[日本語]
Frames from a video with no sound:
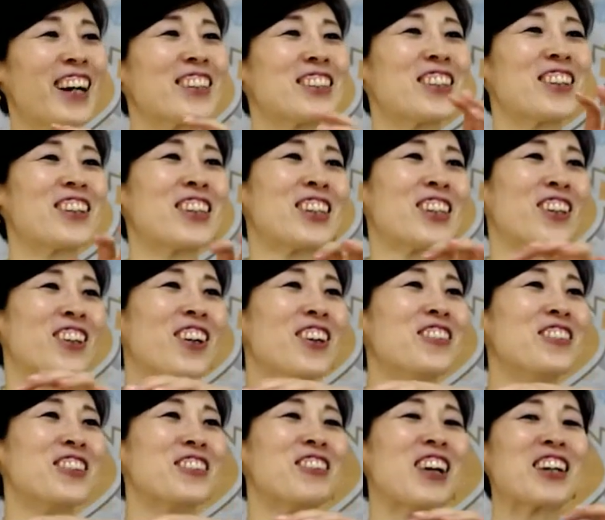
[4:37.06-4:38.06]
ちょっ
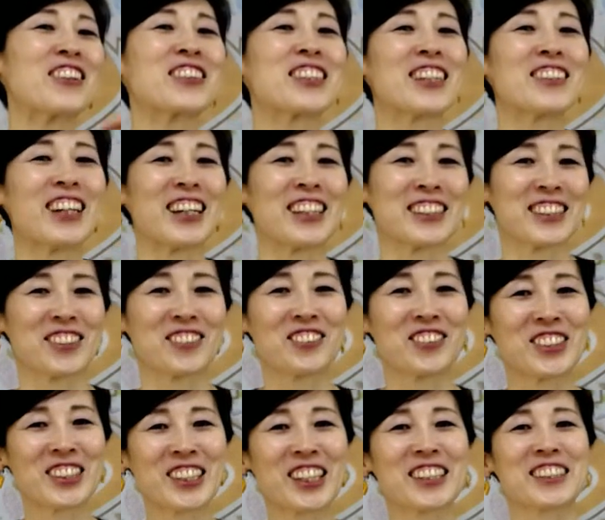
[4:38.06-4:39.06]
と青木さんの話
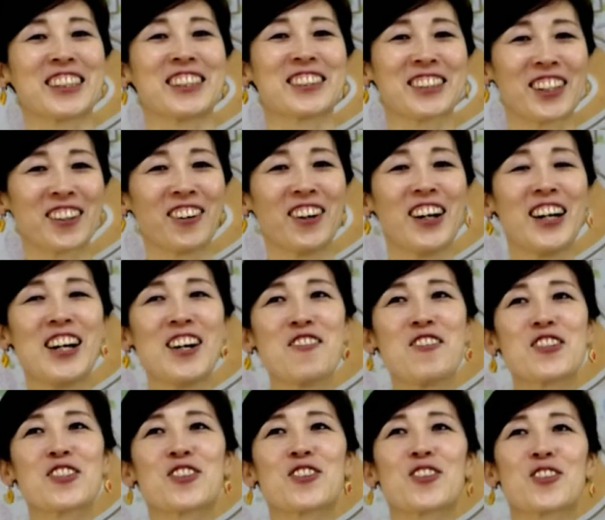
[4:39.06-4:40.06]
面白かったんですけど、
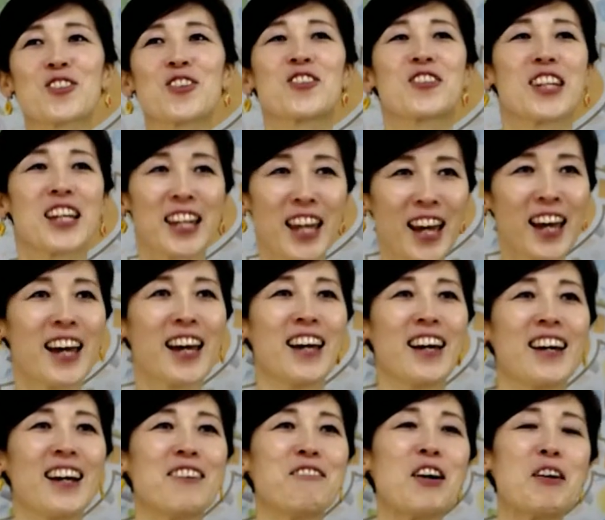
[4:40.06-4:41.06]
まあ、ちょっとそんなね、
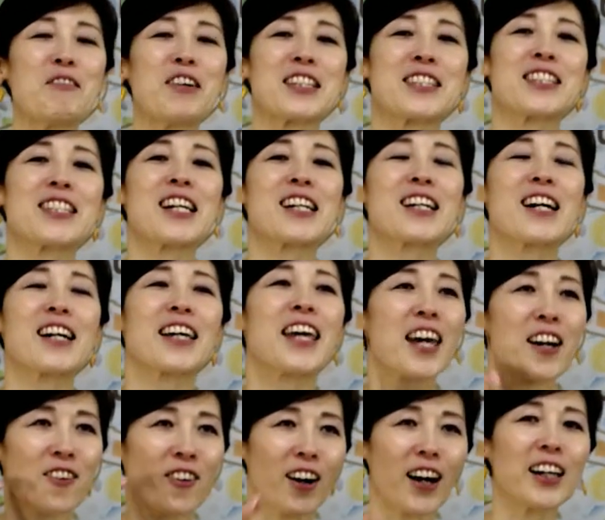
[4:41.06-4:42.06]
まあ、松坂
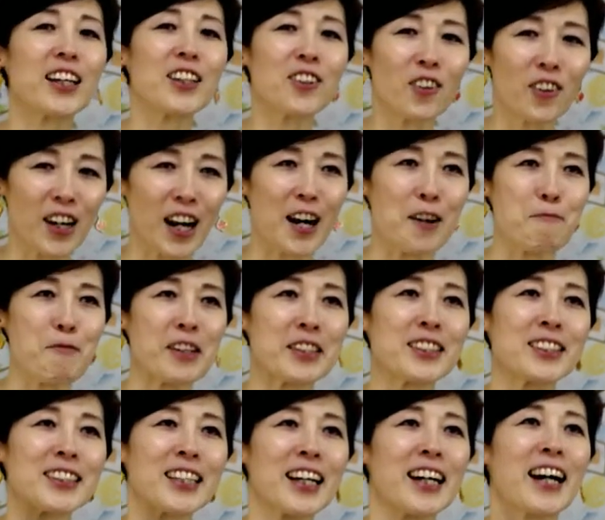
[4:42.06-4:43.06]
慶子がいいのか、
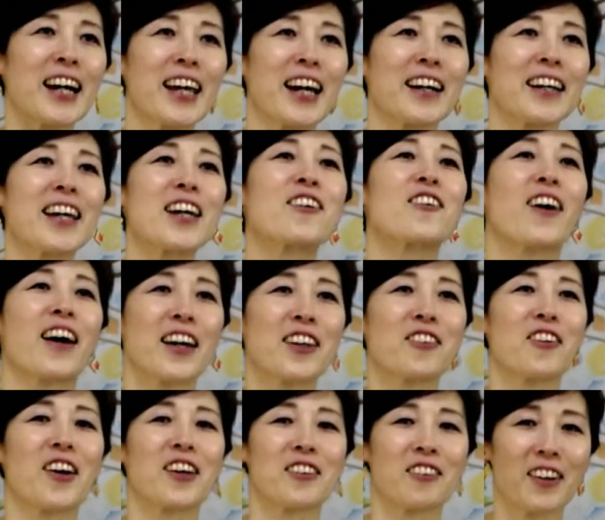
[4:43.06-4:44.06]
松坂や慶子がいい
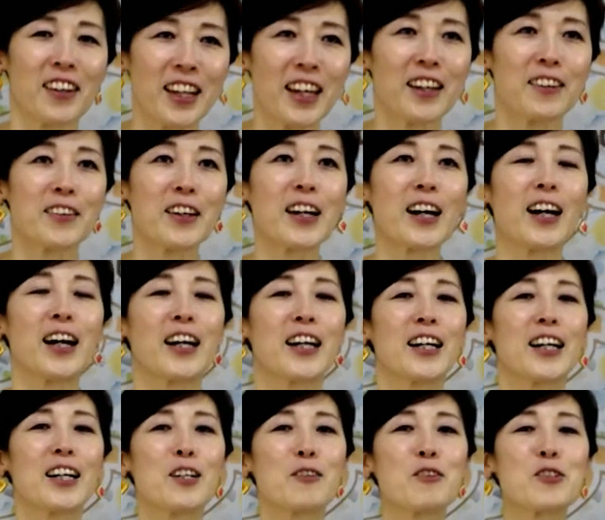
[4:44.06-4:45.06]
のかとかね、なんか、
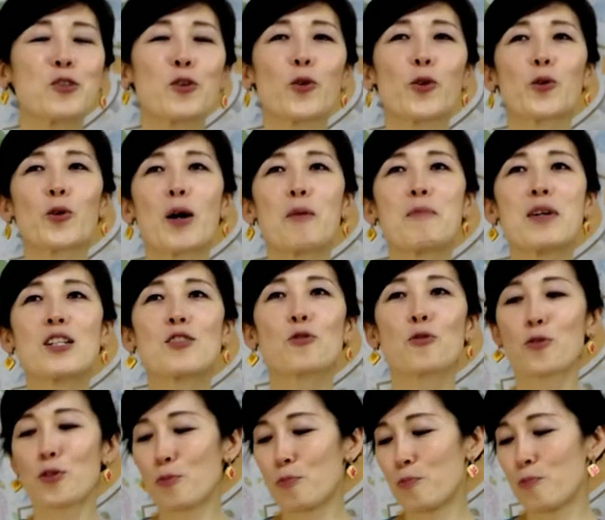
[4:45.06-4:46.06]
まあ、ちょっとあんまり
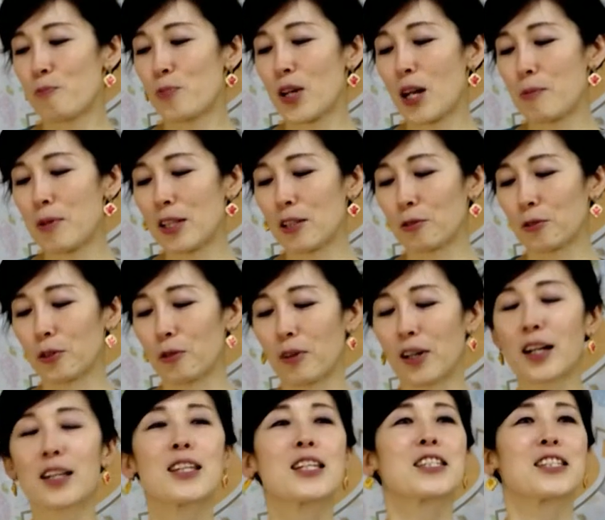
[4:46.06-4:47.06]
そういうプライベートのこと分
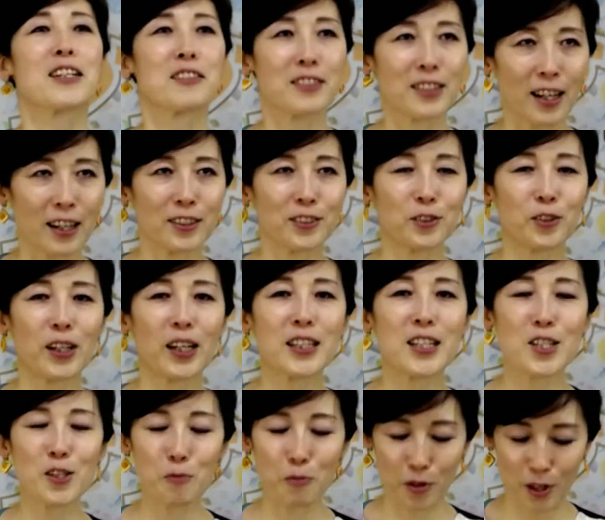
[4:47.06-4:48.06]
かんないじゃないですか。そういう
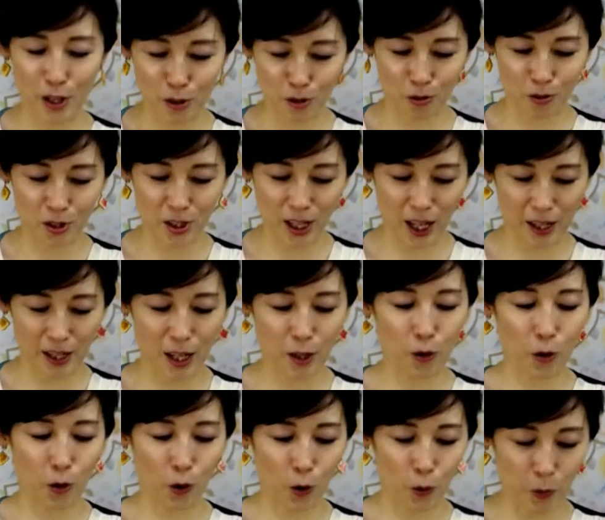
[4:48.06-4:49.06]
話もねちょっとしたいな
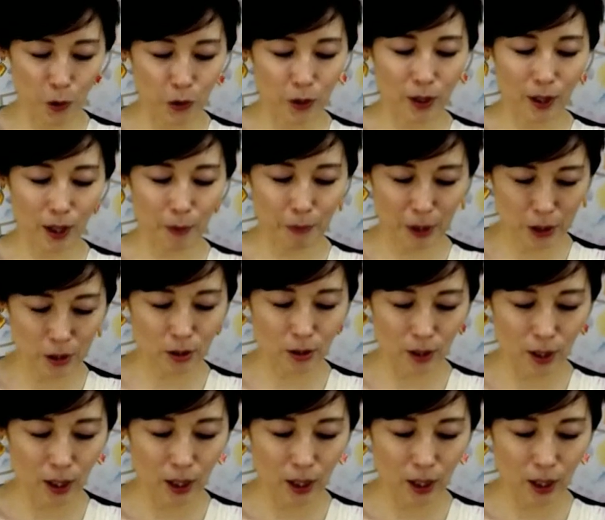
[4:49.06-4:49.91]
と思っています。